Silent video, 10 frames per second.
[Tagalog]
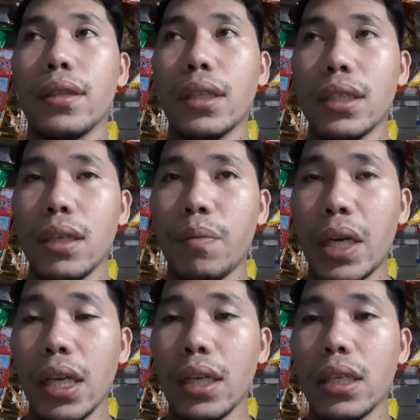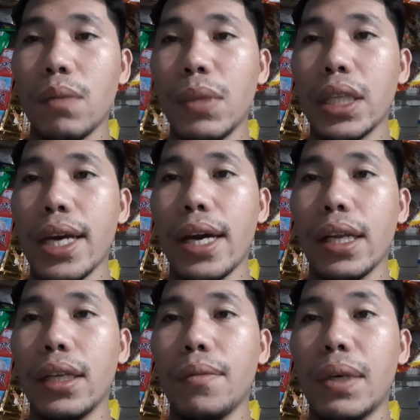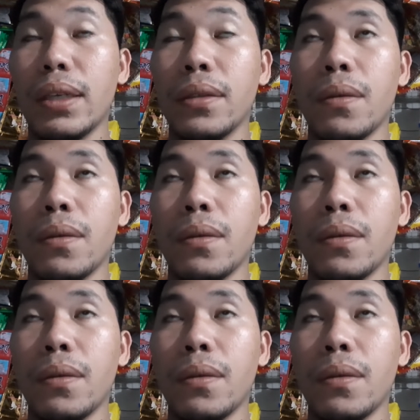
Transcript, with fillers: kasi parehas yan may tari di ba